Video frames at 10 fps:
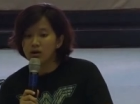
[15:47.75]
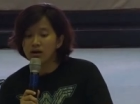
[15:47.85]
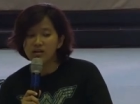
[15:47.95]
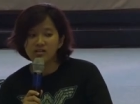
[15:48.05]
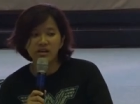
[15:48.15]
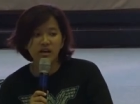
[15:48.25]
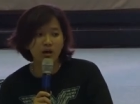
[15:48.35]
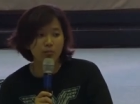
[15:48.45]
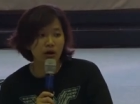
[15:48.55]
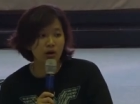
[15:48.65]
Karena saya
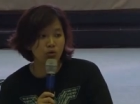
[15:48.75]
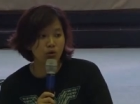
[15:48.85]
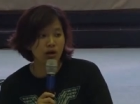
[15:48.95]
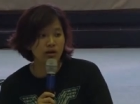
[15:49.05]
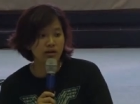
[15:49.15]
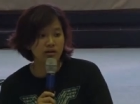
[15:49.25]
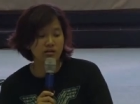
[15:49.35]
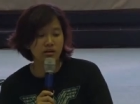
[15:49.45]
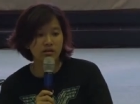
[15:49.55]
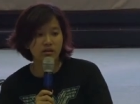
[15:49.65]
nggak mau kalian
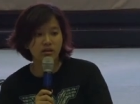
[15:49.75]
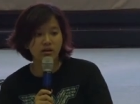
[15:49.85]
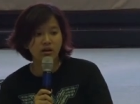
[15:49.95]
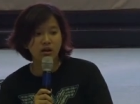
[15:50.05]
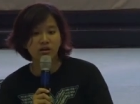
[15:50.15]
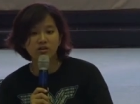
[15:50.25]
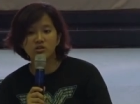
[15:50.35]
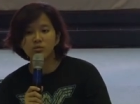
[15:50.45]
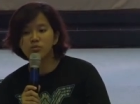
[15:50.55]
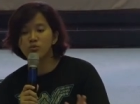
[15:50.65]
istilahnya gini, kalian
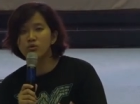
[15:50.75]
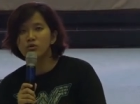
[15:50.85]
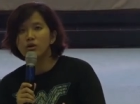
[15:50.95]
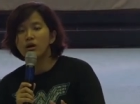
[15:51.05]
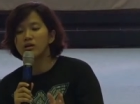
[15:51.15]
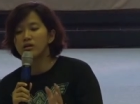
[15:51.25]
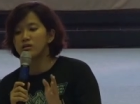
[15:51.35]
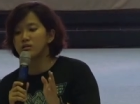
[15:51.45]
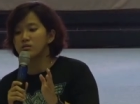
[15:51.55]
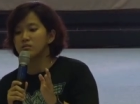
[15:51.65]
sibuk, kalian
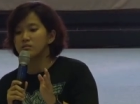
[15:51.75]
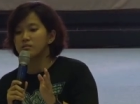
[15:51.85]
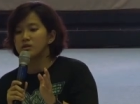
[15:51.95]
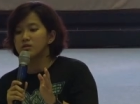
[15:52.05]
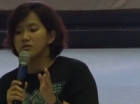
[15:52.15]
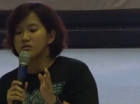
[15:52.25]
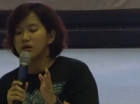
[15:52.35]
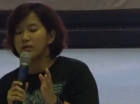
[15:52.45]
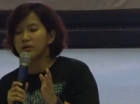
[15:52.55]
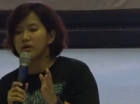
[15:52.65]

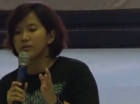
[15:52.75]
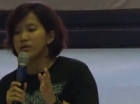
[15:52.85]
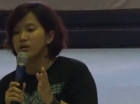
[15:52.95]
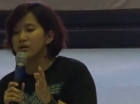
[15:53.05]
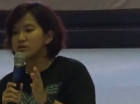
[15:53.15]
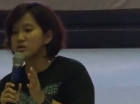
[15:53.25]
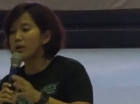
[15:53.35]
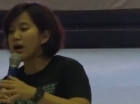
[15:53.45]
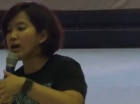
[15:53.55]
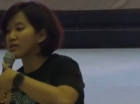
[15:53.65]
apa namanya
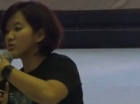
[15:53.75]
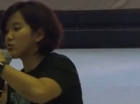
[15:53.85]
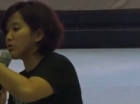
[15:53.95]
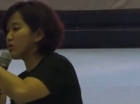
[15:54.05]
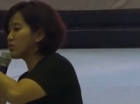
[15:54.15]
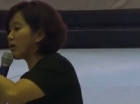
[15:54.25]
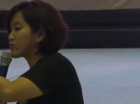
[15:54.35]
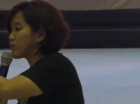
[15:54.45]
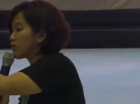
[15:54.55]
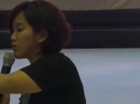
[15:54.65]
semangat gitu ya,
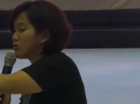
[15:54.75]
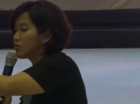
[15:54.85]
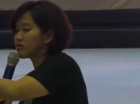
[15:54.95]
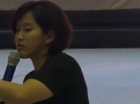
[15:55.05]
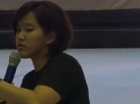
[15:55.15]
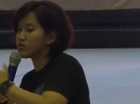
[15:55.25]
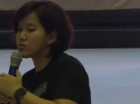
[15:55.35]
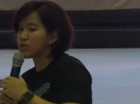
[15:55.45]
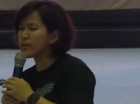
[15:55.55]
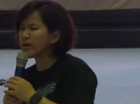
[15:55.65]
daftar ini, daftar itu,
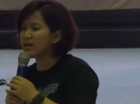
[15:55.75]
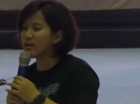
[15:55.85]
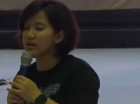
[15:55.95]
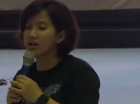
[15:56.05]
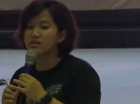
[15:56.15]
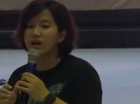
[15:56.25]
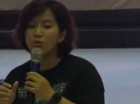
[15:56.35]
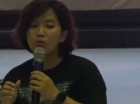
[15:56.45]
tapi kalian nggak tahu